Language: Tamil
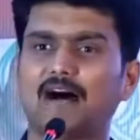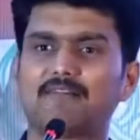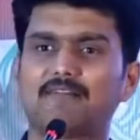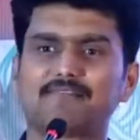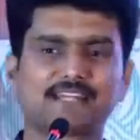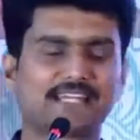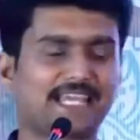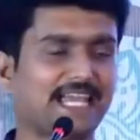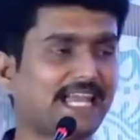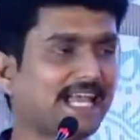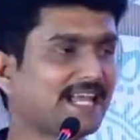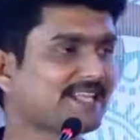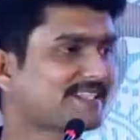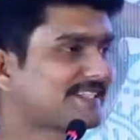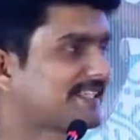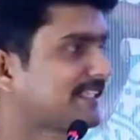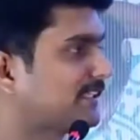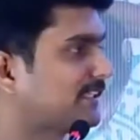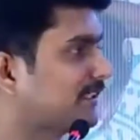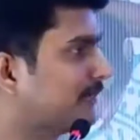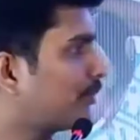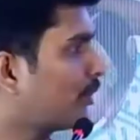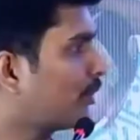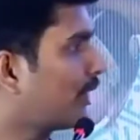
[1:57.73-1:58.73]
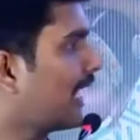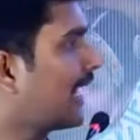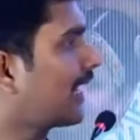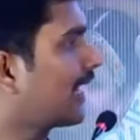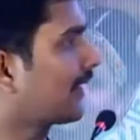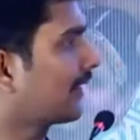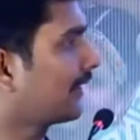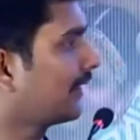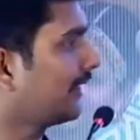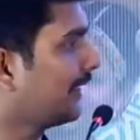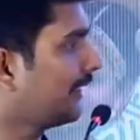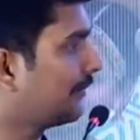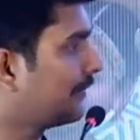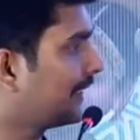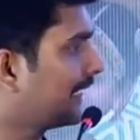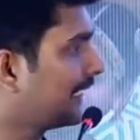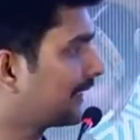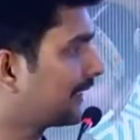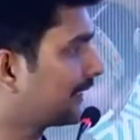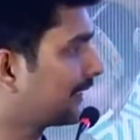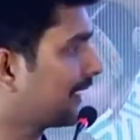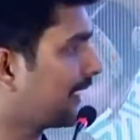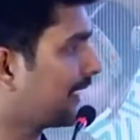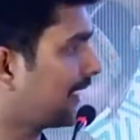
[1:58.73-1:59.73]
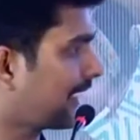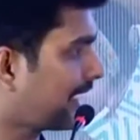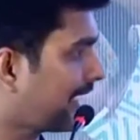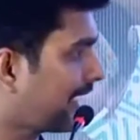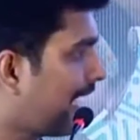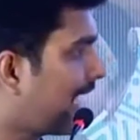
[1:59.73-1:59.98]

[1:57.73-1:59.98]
அவர் ஏன் செத்து போனார் அப்படிங்கிறதுக்கான